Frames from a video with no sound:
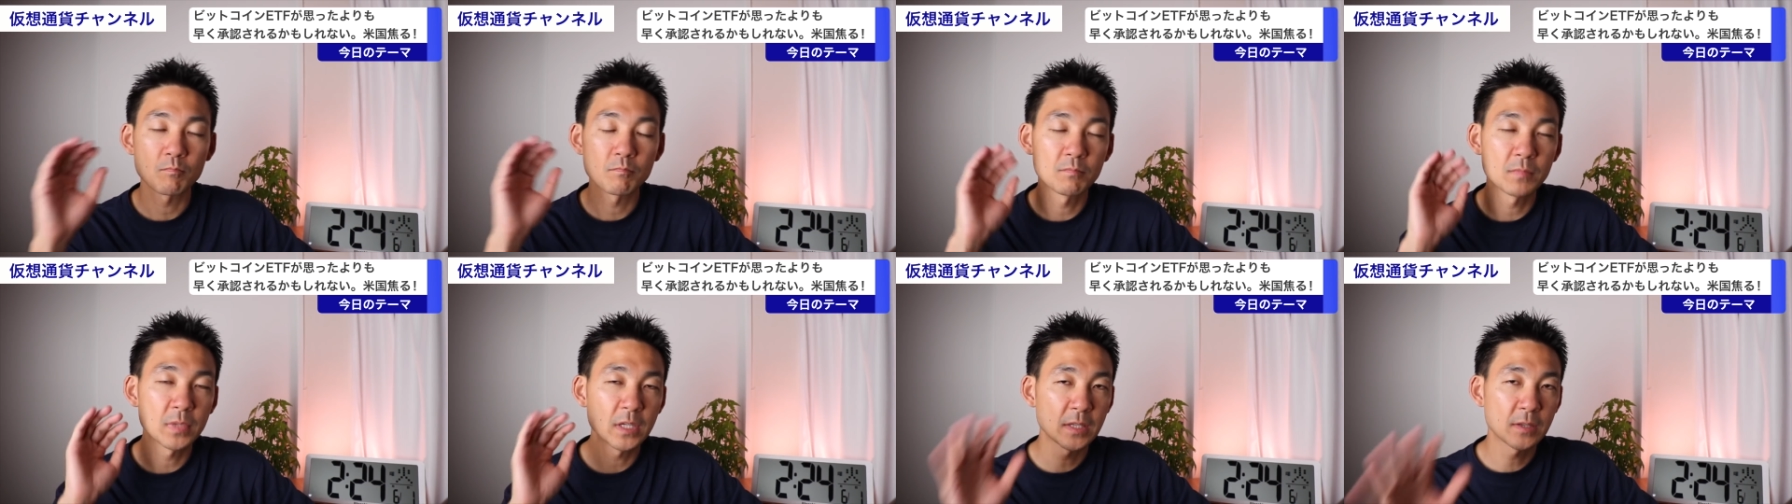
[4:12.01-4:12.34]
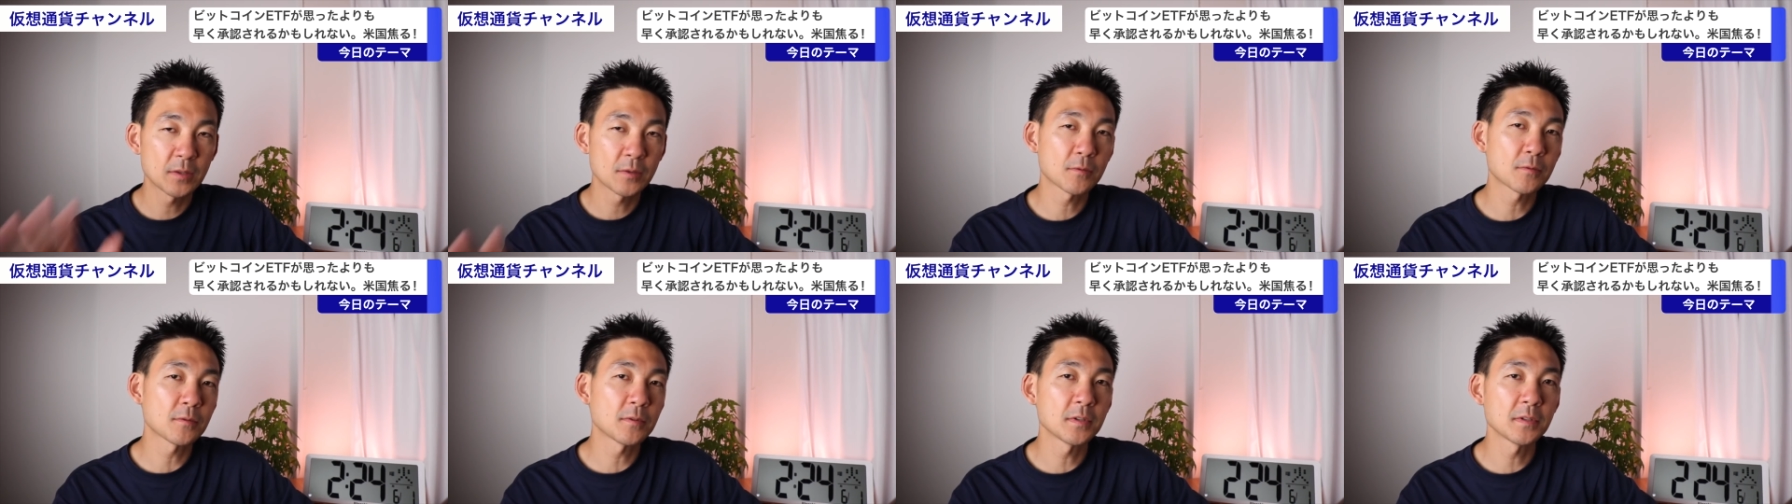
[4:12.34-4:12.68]

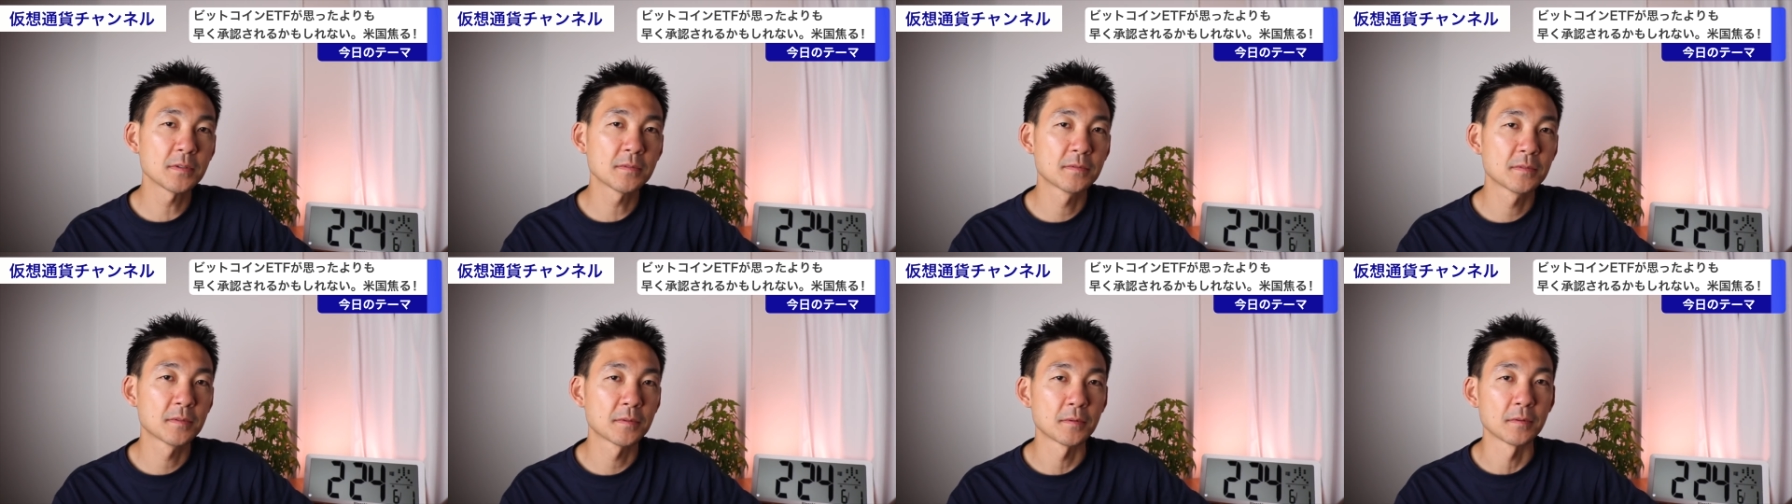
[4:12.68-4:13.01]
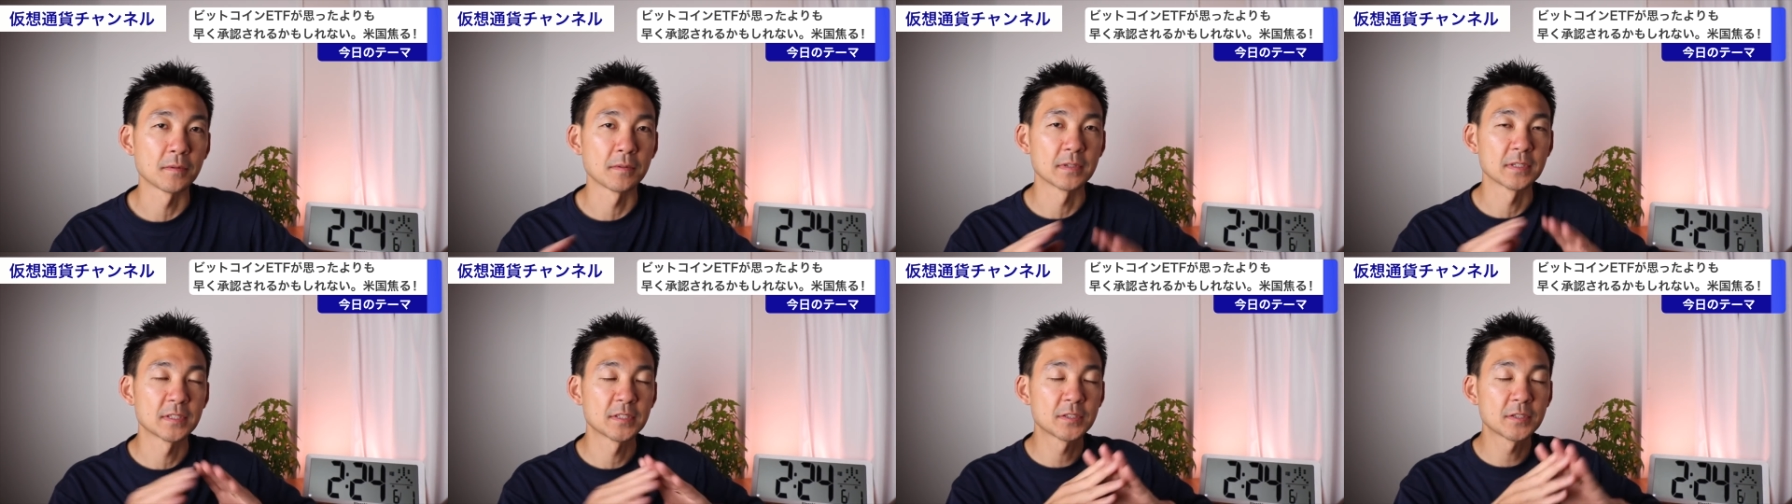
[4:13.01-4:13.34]
ビットコイン
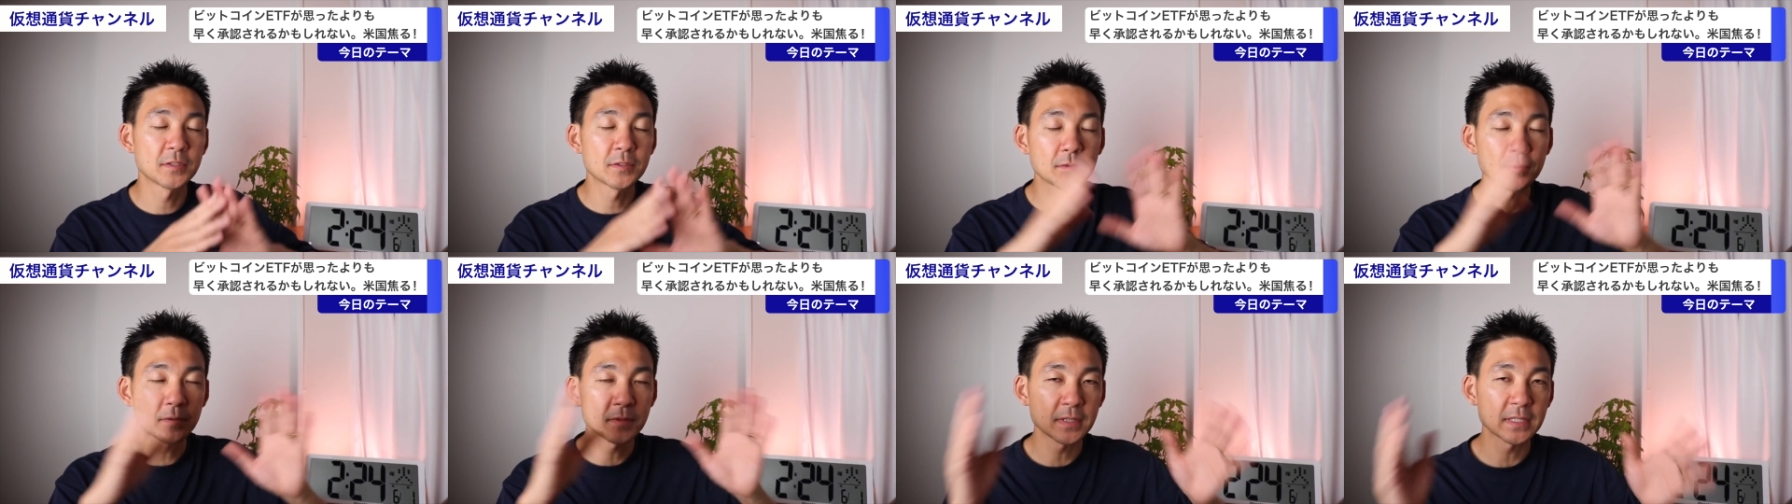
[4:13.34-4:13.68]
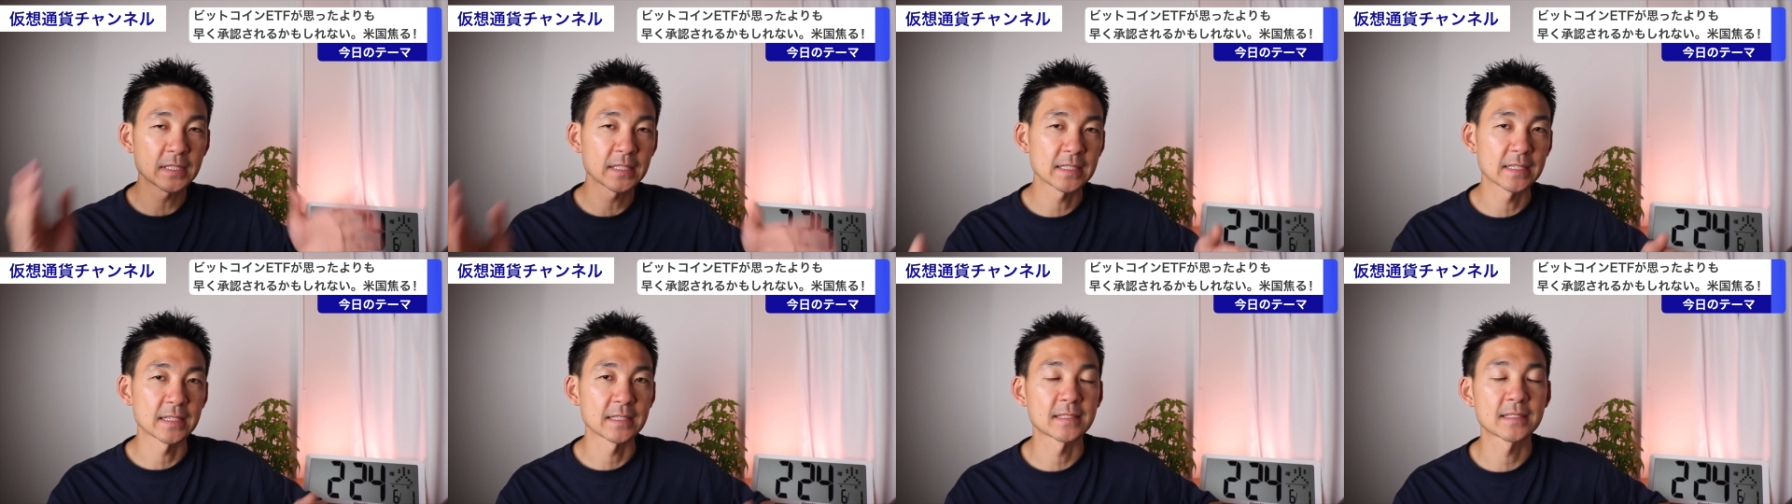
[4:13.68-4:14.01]
を中国
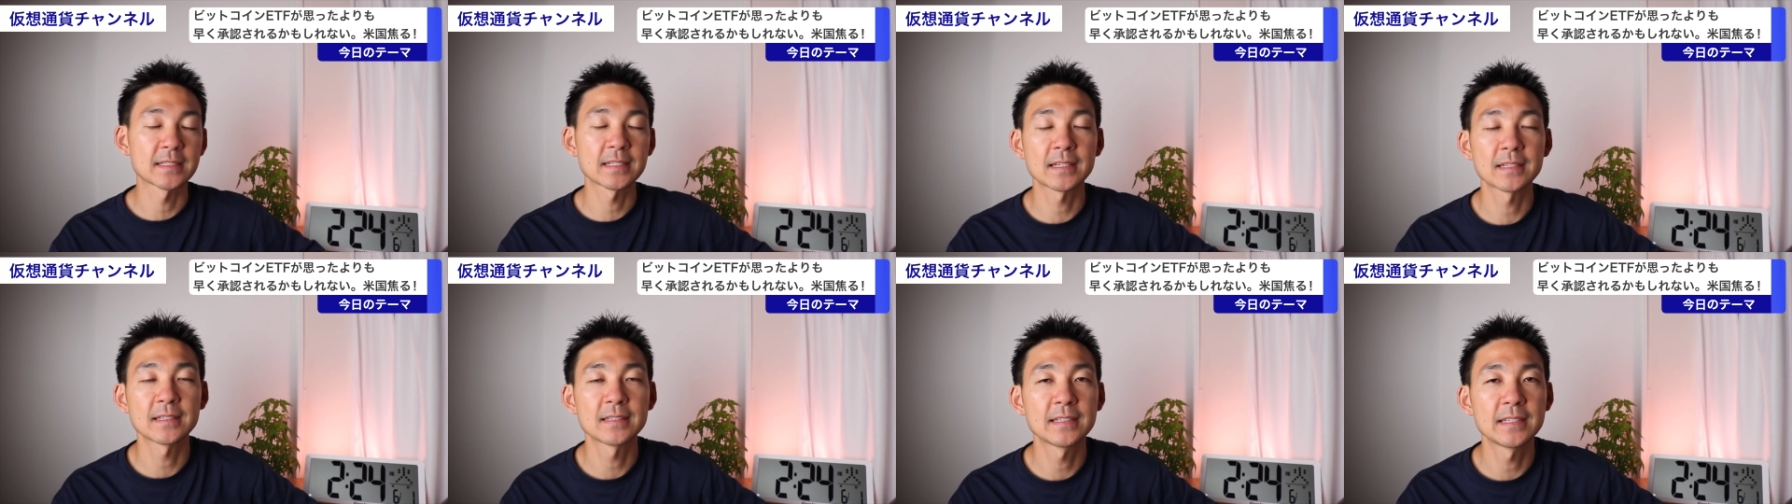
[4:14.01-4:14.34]
人が使っ